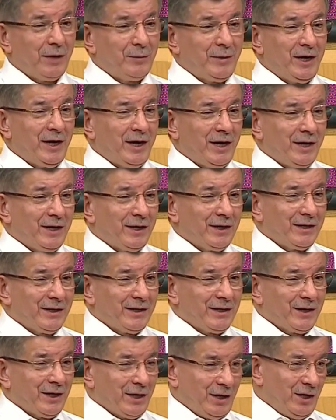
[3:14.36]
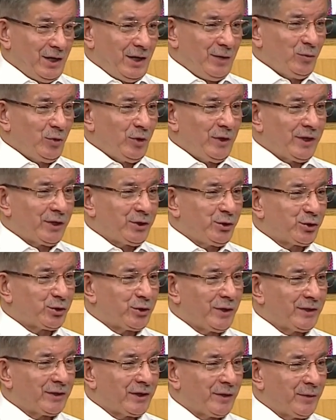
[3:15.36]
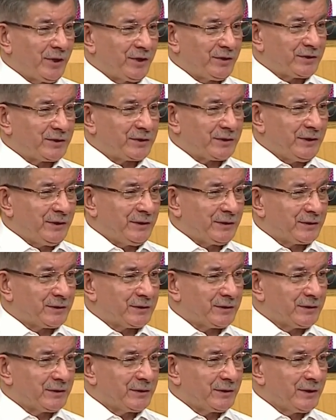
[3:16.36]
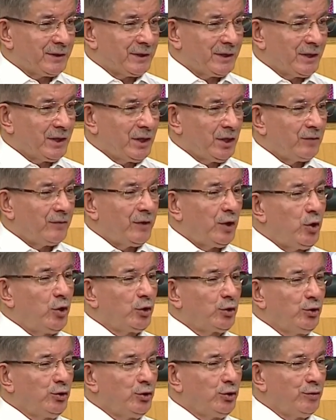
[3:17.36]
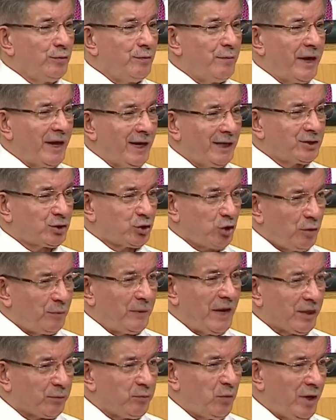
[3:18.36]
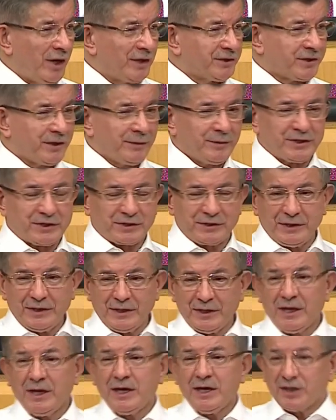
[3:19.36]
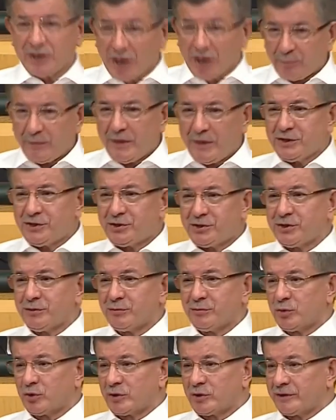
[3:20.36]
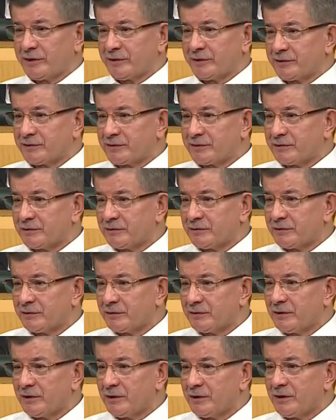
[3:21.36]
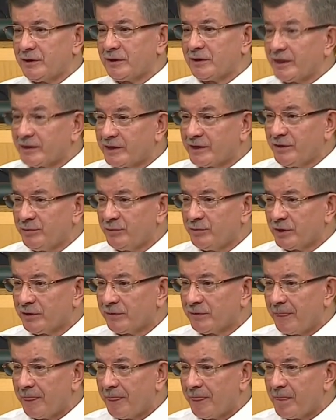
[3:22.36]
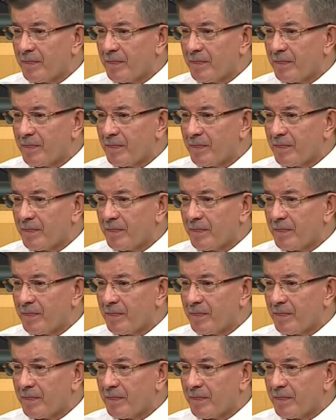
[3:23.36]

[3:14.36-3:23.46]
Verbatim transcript: Ama elhamdülillah ki şu anda meclisteyiz ve o günün beyaz gömlek muhasebesini yapmak için buradayız. Neden mi?